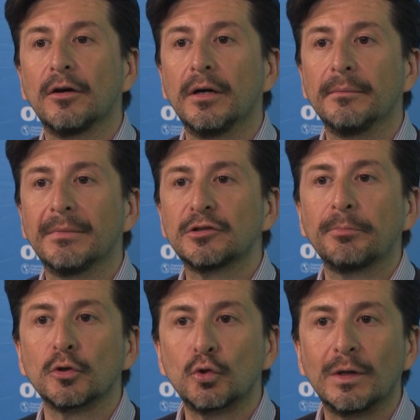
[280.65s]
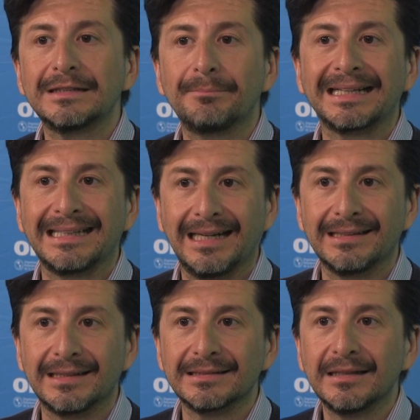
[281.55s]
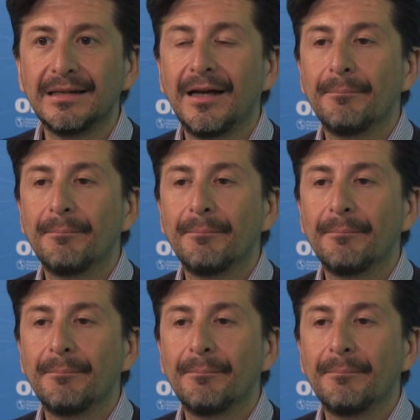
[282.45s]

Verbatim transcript: eh, oportunas y pertinentes,